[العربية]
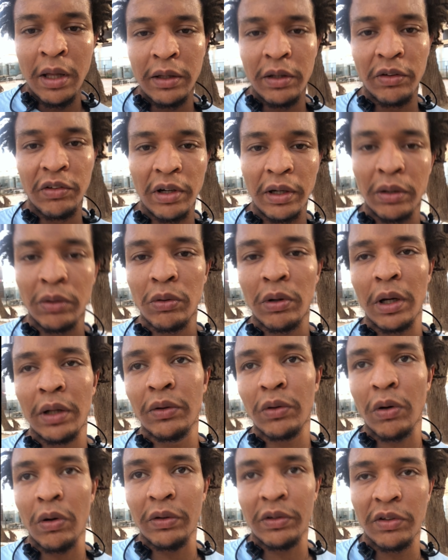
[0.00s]
يجا لو كان
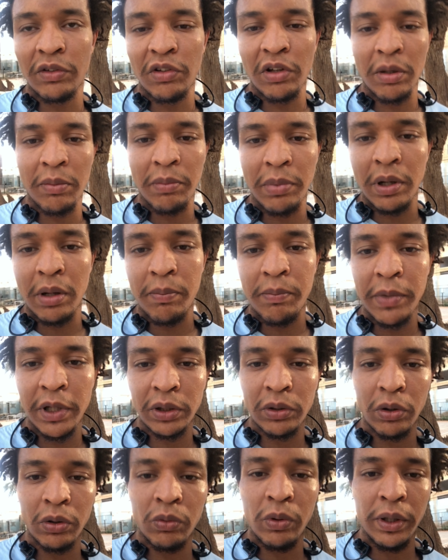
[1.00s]
تقعد تجري
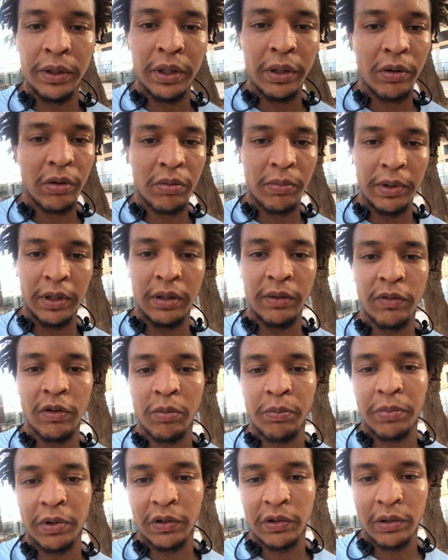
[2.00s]
بميثود وحده دونك ما
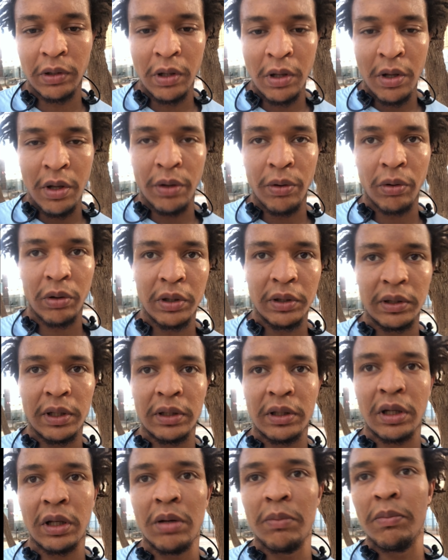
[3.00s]
ديفلوبيش دونك انت
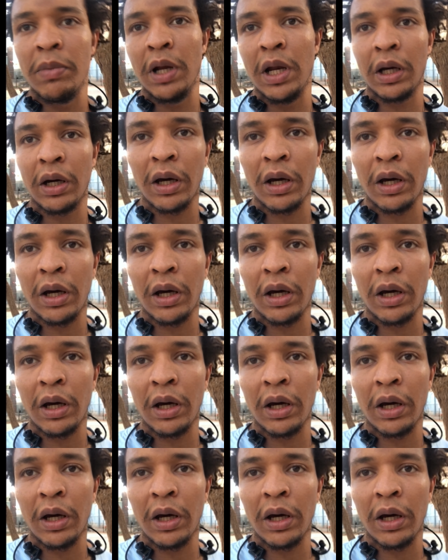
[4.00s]
تخدم بالك